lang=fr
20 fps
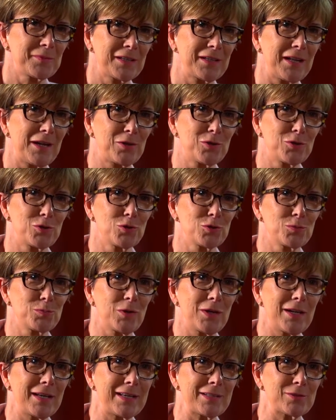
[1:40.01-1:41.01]
quelque chose pour
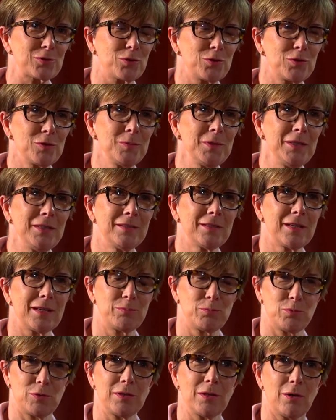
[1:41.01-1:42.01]
la gastronomie. Et
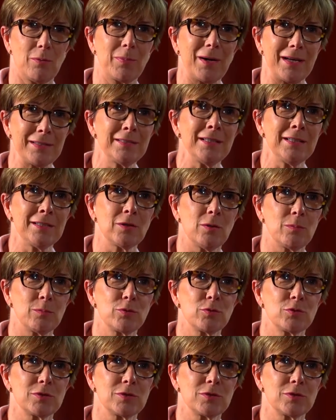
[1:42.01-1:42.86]
puis en pratique en plus,